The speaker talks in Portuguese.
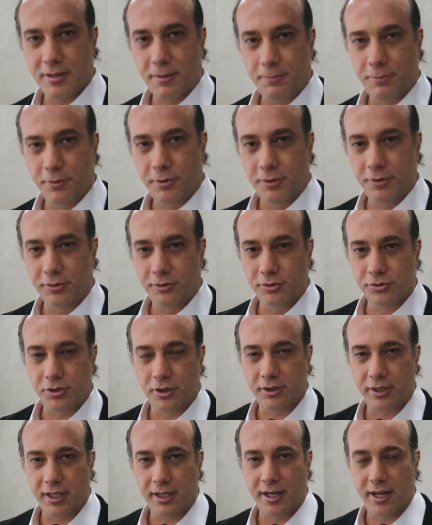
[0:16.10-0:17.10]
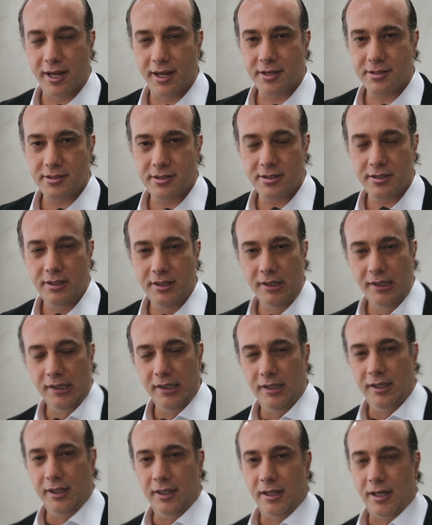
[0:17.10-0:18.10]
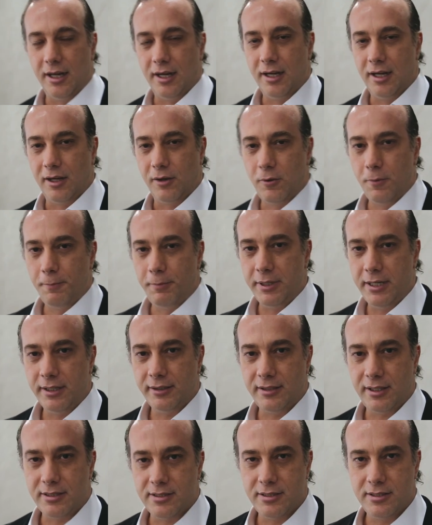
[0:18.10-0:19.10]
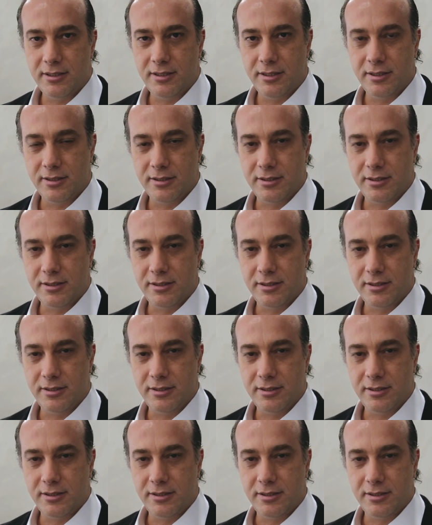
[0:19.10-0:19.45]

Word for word: apoio do JRS. A companhia está se,